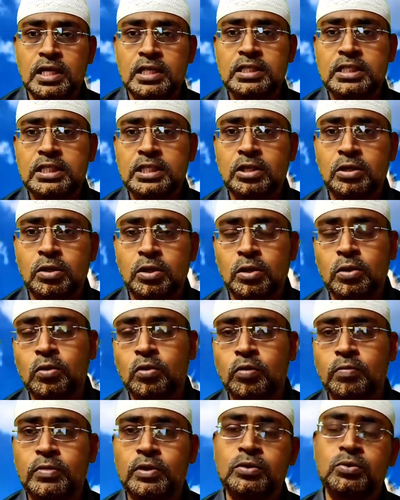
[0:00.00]

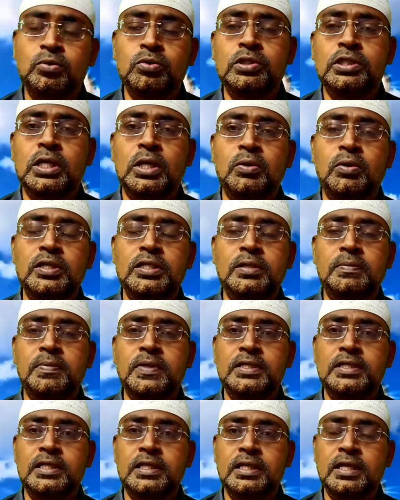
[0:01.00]
సహనశీలుల్లో మీరు చూస్తారు అని
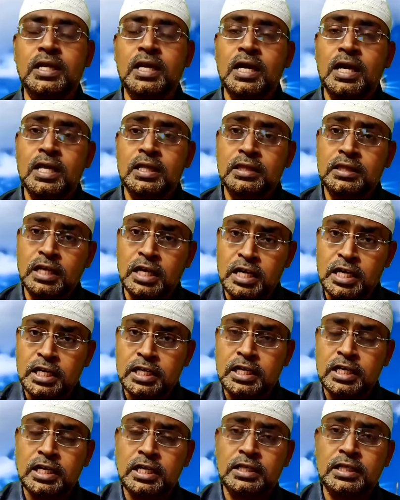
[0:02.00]
చెప్పేసి
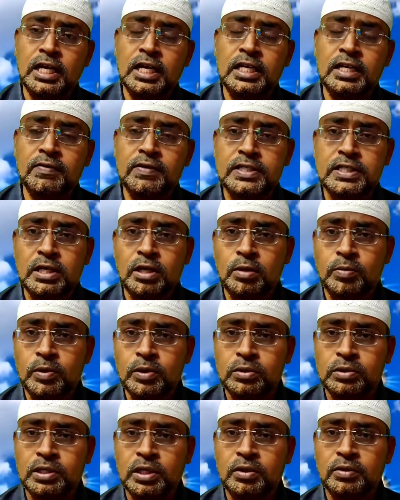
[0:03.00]
తండ్రికి ధైర్యం ఉంచాలని
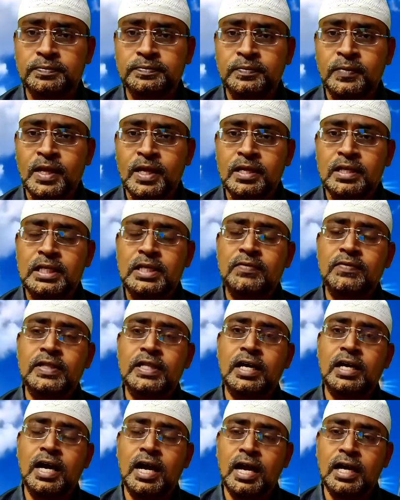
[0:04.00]
కలుగుతాడు ఈ
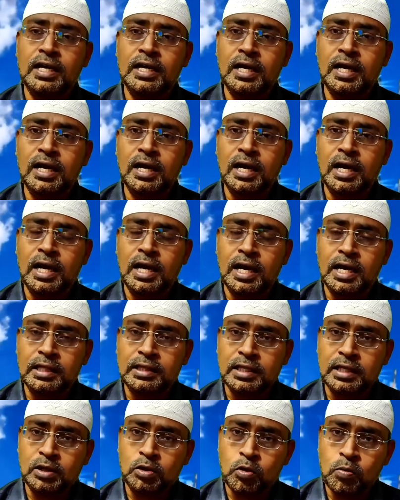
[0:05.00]
విధంగా ఆయన ఆ
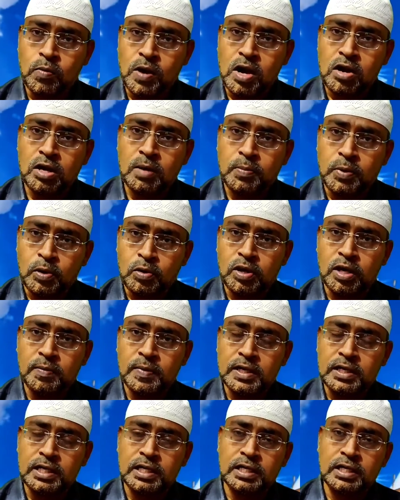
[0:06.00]
తన కుమారుని
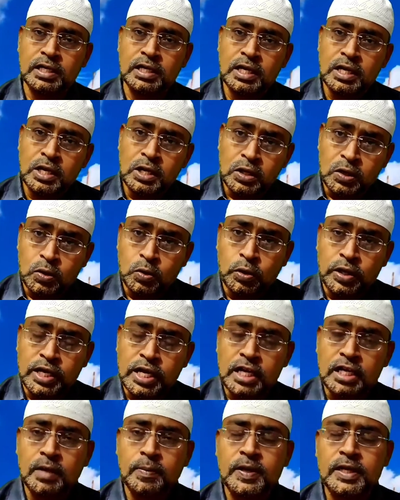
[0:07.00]
పెట్టి
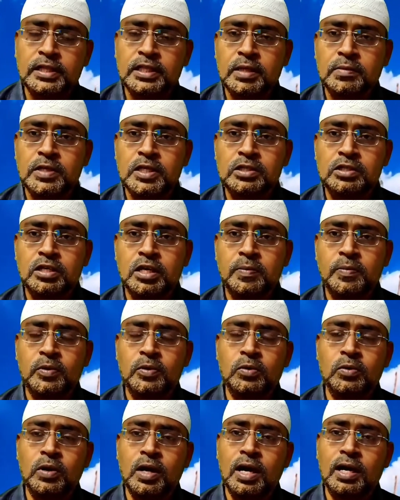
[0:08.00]
కోయడానికి ప్రయత్నం
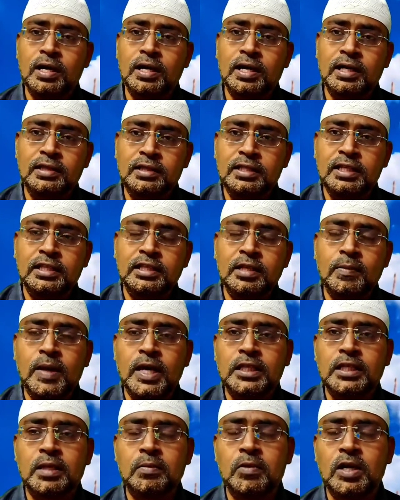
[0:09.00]
చేస్తున్నప్పుడు ఆ కత్తి అంత
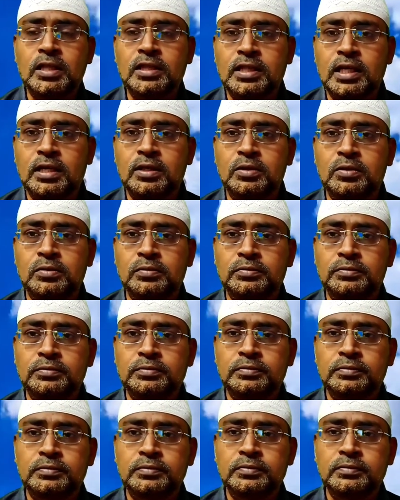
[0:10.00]
మాత్రం కూడా తెగదు
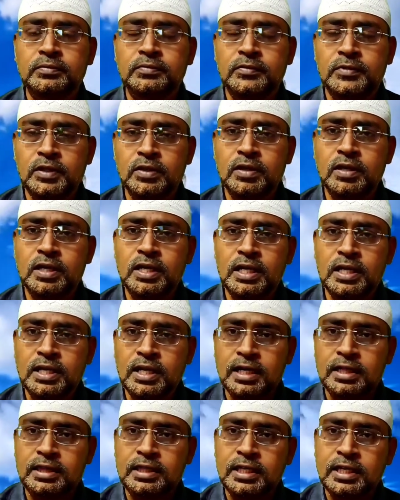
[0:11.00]
ఎందుకంటే
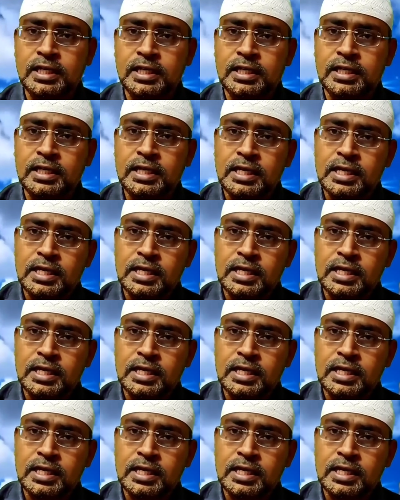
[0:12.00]
కత్తికి